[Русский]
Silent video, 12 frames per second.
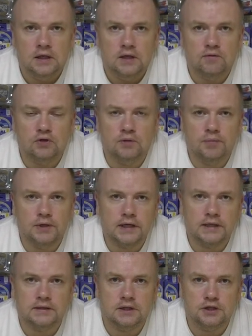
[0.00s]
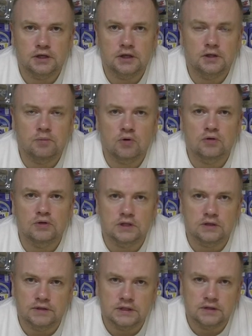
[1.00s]
Вот B означает
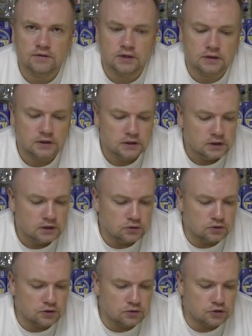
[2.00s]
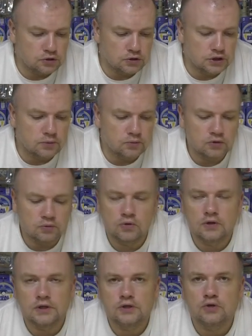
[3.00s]
бронзовый цвет. То есть крючочки будут
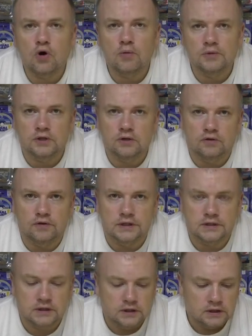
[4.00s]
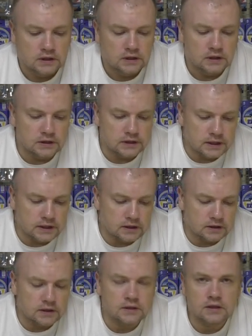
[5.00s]
более темные у вас. Ны –
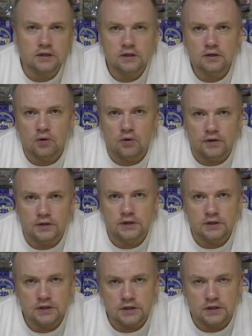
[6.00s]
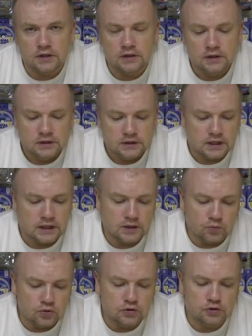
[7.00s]
это никелированный никель.
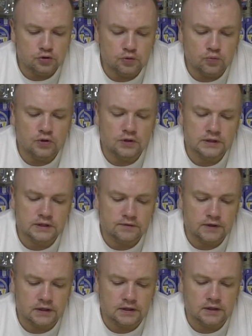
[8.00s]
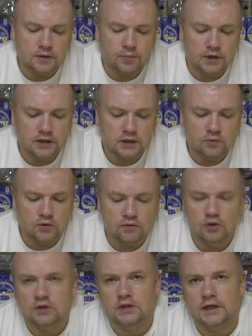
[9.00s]
Они будут чуть более светлые, поэтому
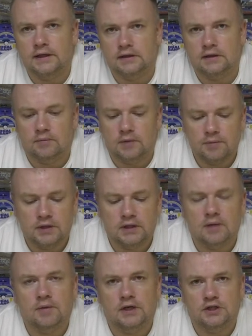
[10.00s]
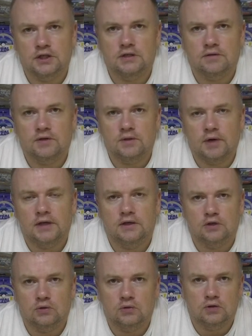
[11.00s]
вот на этот момент обращайте
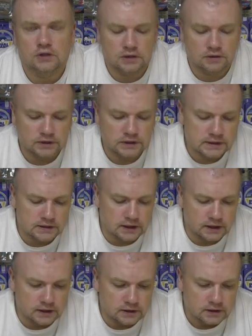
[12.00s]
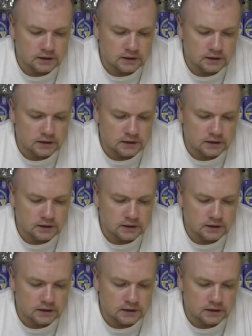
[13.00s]
внимание, кто этого не знает.